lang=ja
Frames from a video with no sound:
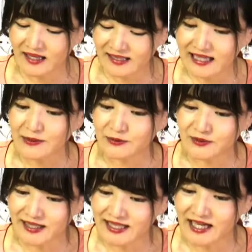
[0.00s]
過去
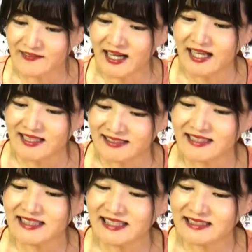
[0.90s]
の映画は過
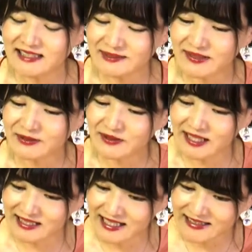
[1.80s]
ぎ去ってしまうの
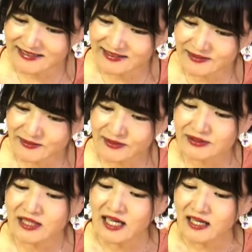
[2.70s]
だなとい
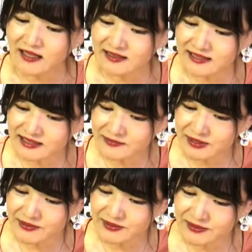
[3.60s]
う悲し
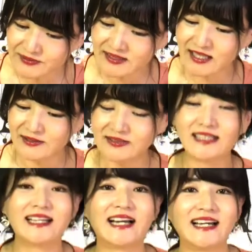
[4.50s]
みを詠んだ歌
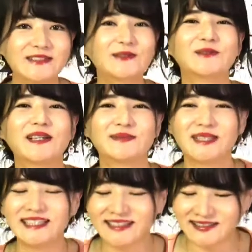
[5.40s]
であることが
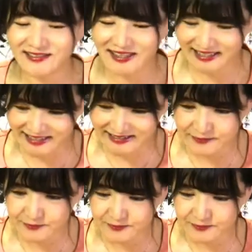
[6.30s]
見えてくるわけです。